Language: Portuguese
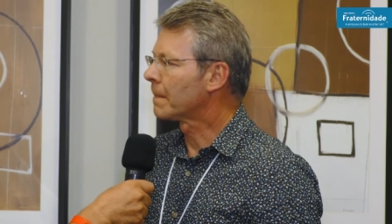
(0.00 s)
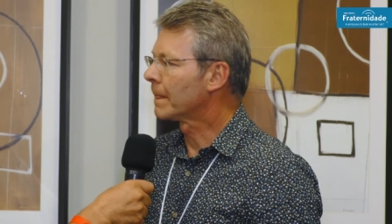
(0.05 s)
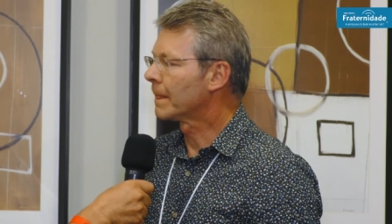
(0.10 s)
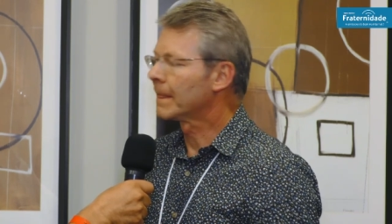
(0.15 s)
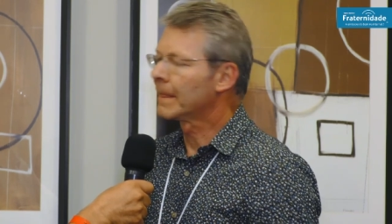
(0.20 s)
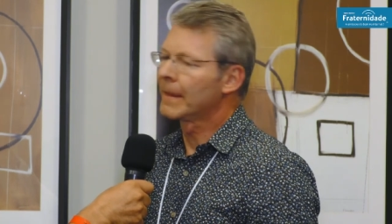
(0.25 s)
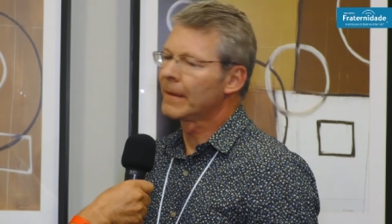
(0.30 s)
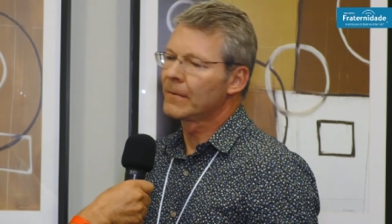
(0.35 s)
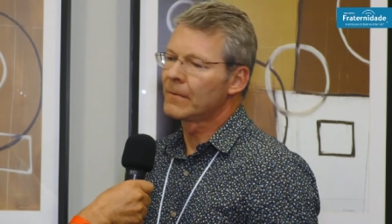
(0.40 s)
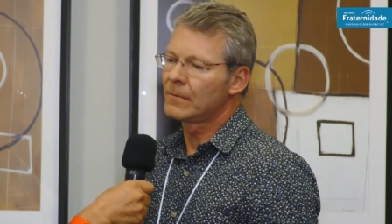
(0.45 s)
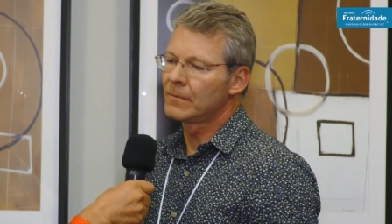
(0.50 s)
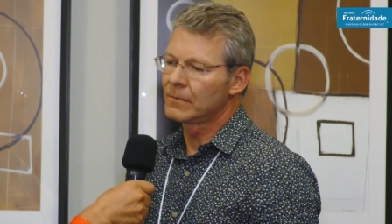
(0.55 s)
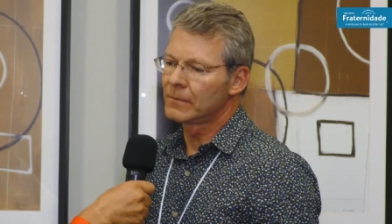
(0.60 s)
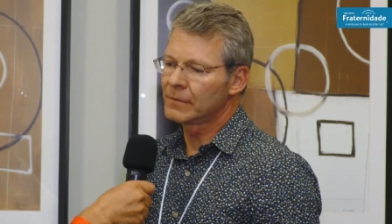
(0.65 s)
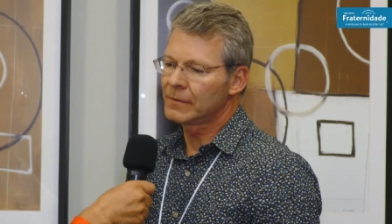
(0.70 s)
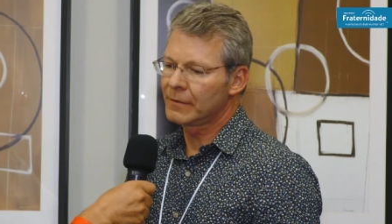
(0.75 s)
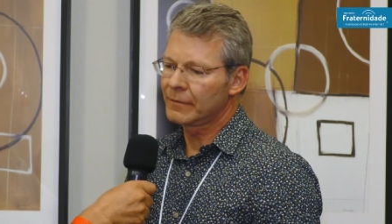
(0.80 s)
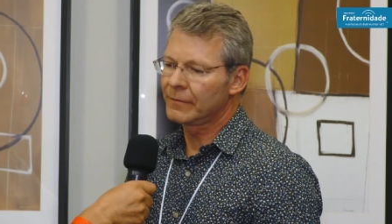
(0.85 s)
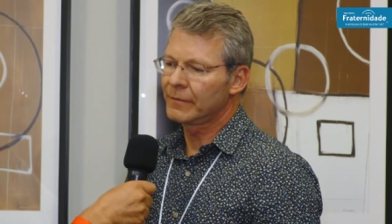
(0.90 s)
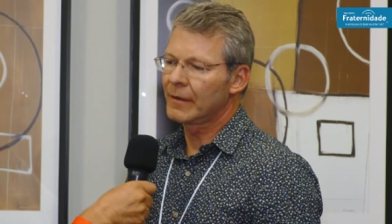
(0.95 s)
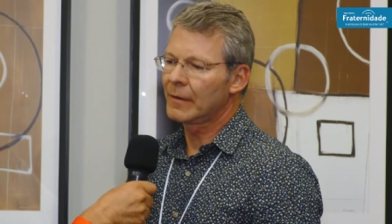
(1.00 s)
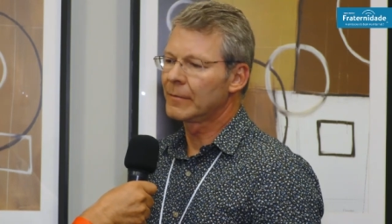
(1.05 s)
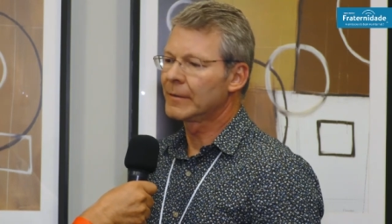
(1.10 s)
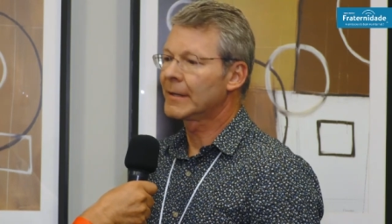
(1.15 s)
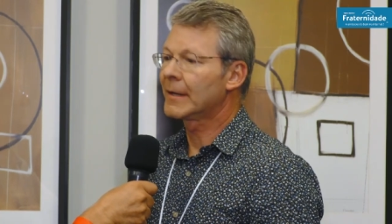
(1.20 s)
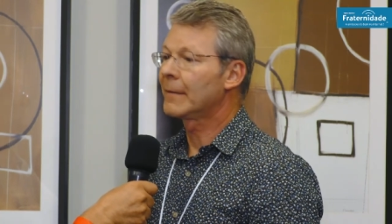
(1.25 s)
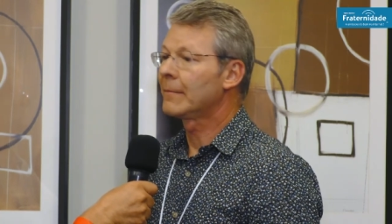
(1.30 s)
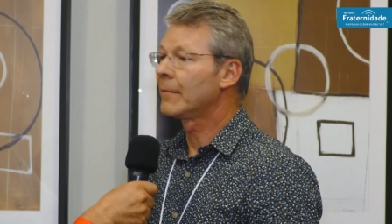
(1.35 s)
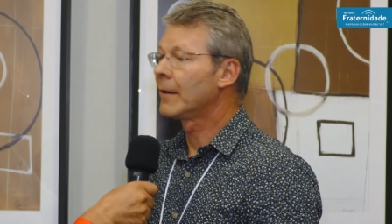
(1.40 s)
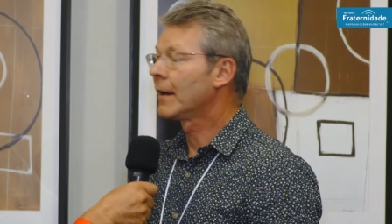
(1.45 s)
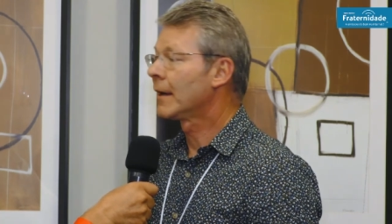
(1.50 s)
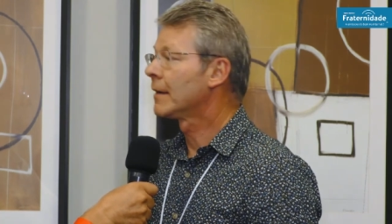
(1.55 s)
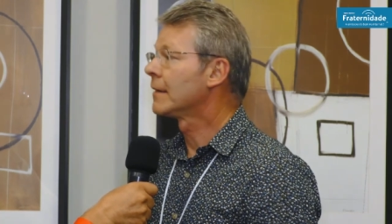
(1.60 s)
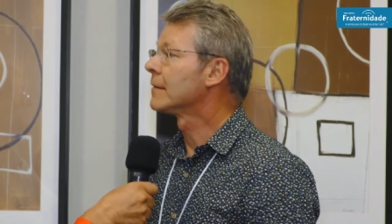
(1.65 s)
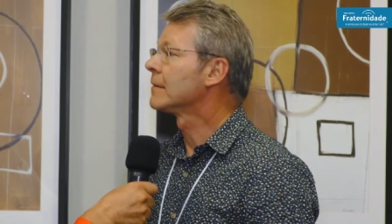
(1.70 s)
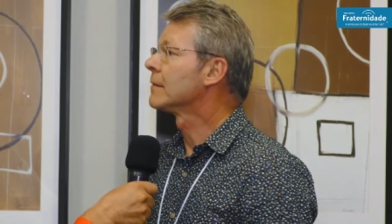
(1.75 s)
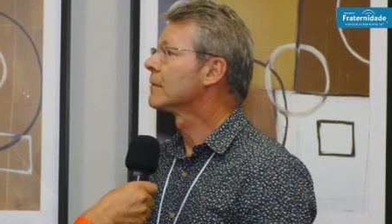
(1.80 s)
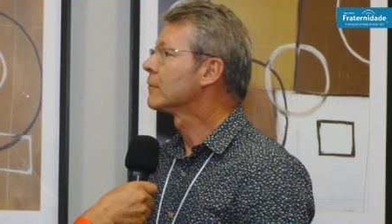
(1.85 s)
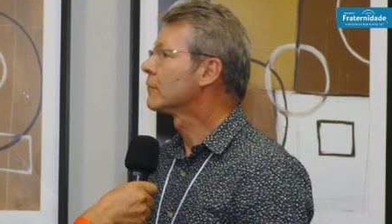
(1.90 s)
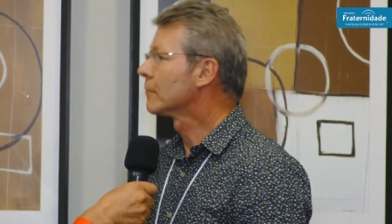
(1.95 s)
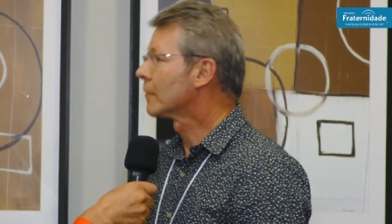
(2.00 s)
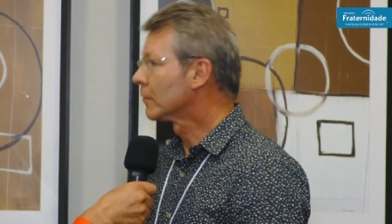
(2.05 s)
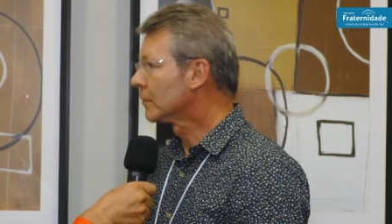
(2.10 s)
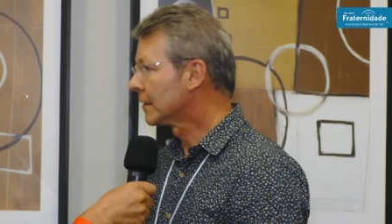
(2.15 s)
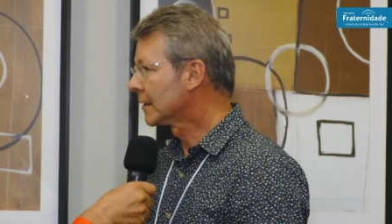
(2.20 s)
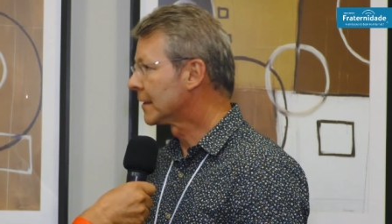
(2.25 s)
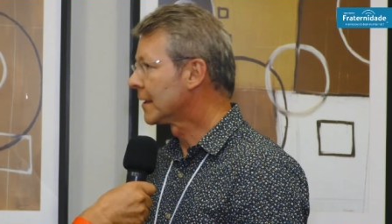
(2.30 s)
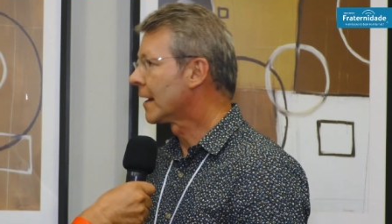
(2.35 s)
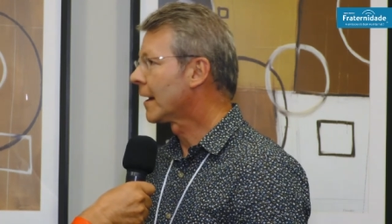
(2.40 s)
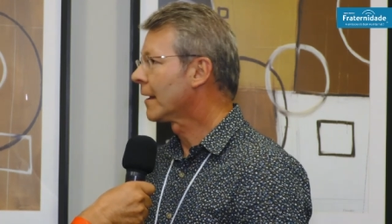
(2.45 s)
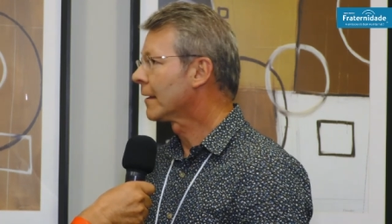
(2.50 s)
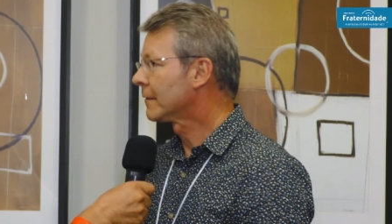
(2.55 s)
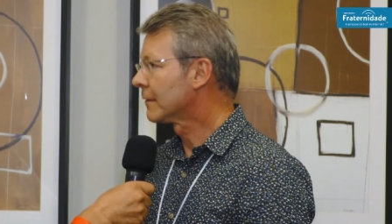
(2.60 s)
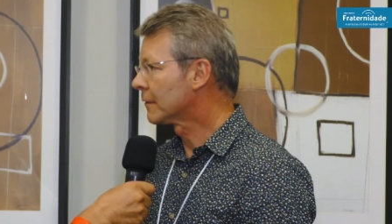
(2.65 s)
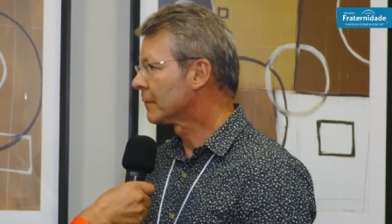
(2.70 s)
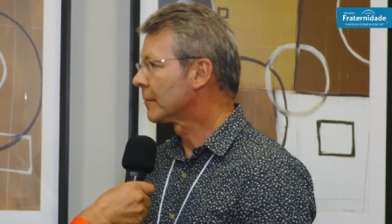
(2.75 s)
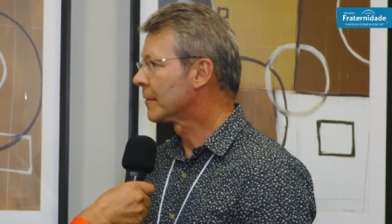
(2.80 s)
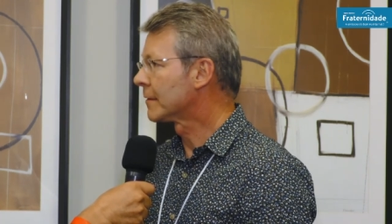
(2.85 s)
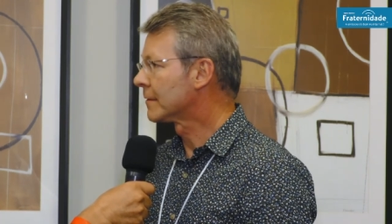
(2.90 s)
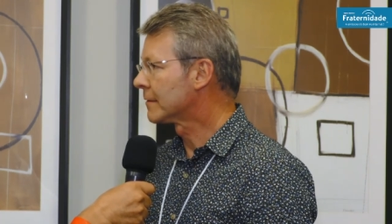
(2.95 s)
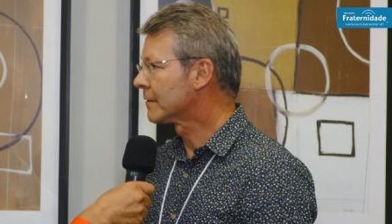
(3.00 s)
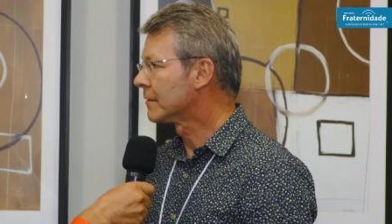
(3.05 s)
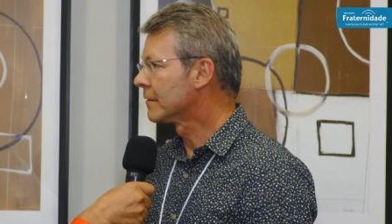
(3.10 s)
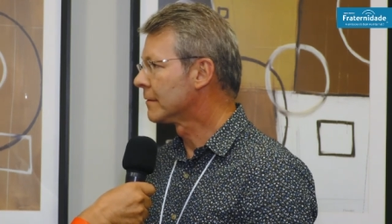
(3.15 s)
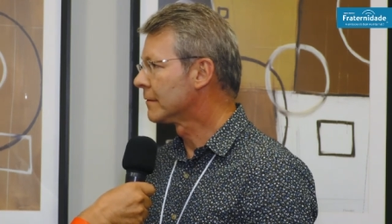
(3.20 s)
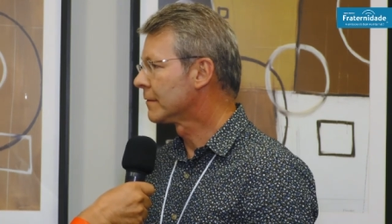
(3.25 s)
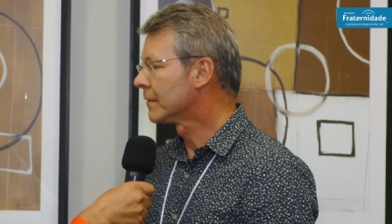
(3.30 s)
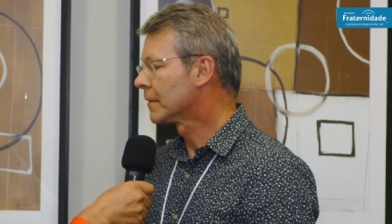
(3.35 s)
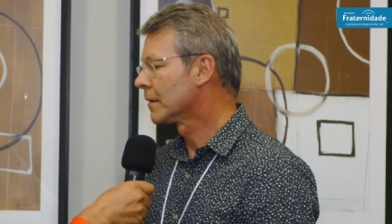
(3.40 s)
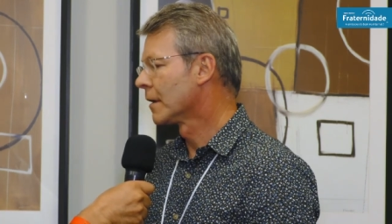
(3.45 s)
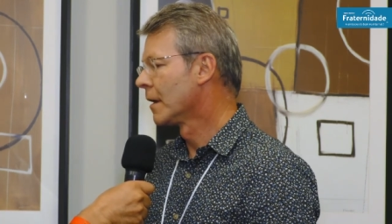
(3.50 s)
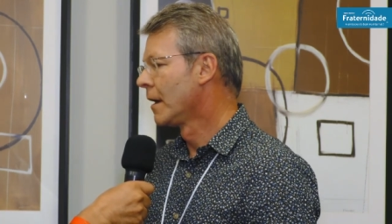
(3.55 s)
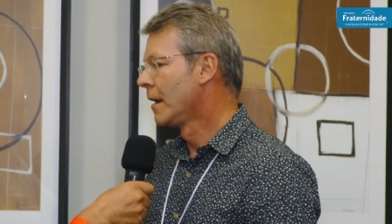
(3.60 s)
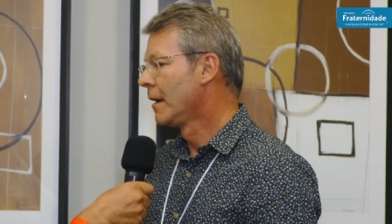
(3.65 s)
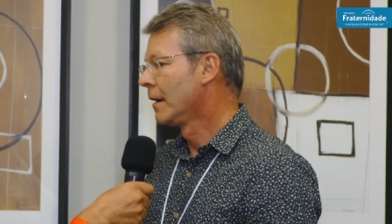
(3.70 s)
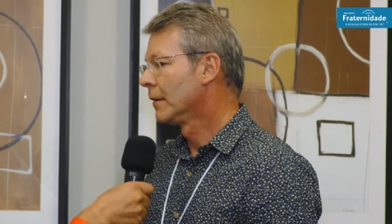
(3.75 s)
Então, hoje a FEB trabalha, existe uma unidade específica.